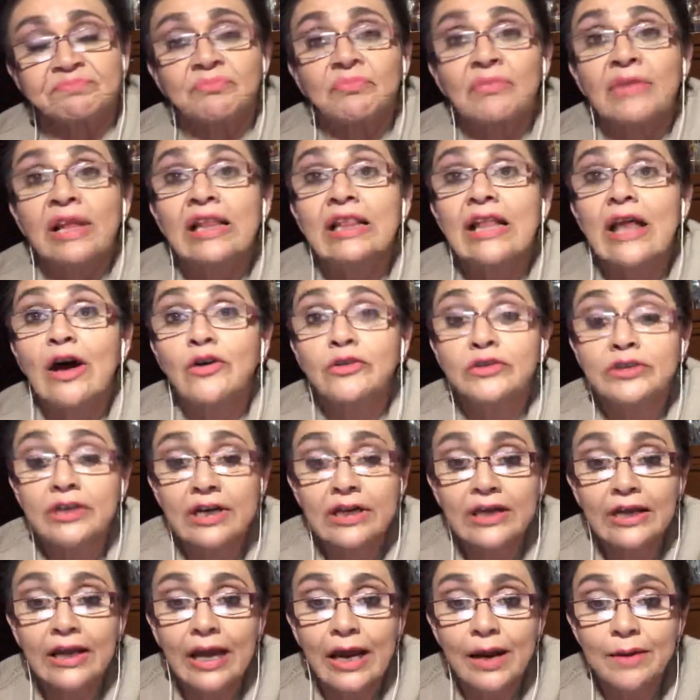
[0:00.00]
La otra,
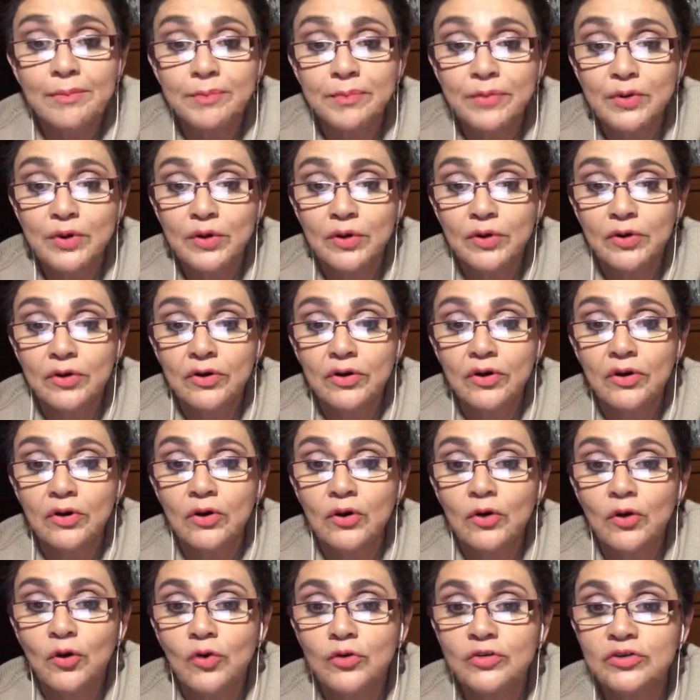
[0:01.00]
en cambio,
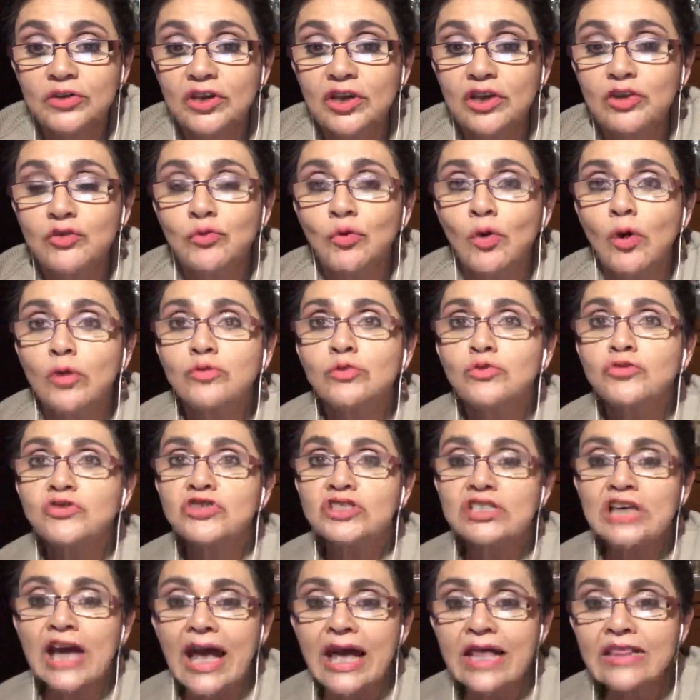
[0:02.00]
continuó
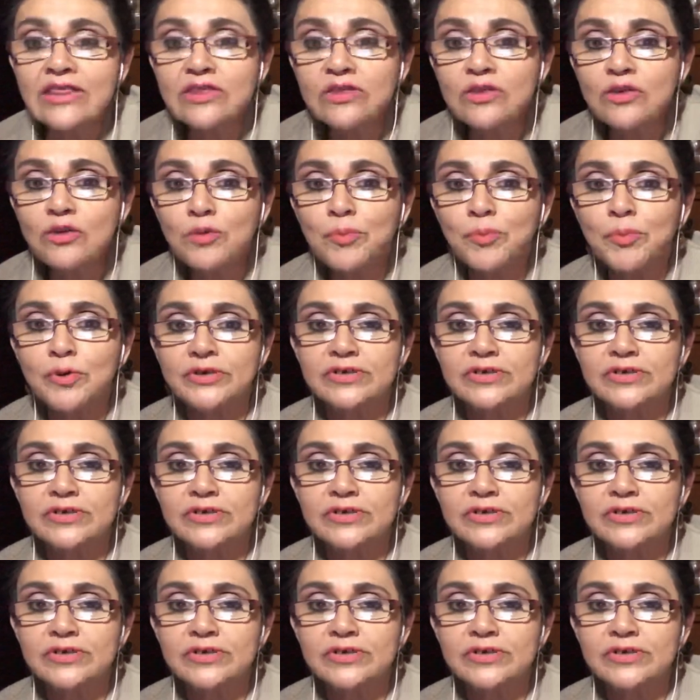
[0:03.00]
luchando por